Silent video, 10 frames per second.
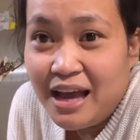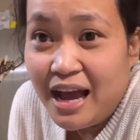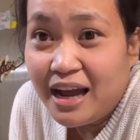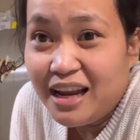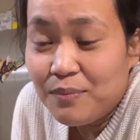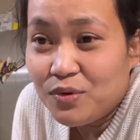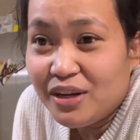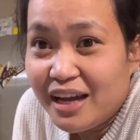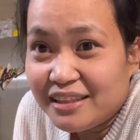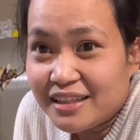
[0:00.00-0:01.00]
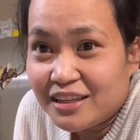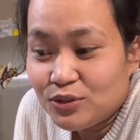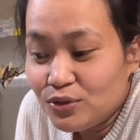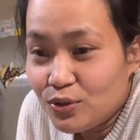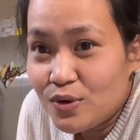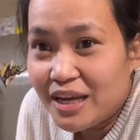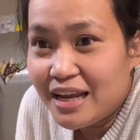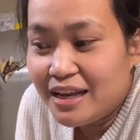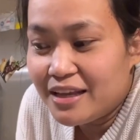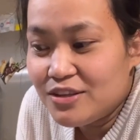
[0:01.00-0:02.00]
ang alam ko nakatira doon, kung
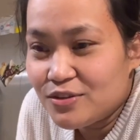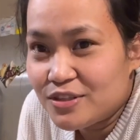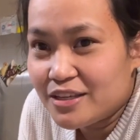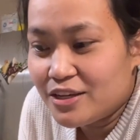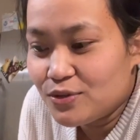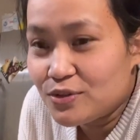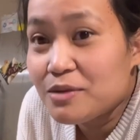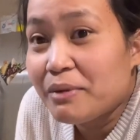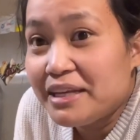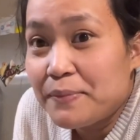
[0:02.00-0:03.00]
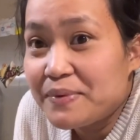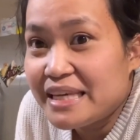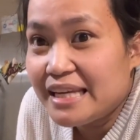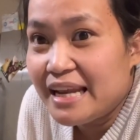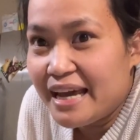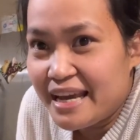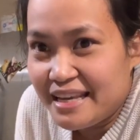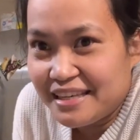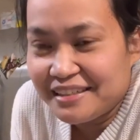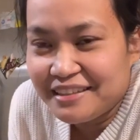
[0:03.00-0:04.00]
kilala nyo, si, ano, si Madam
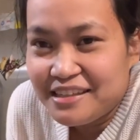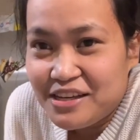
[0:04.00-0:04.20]
Kilay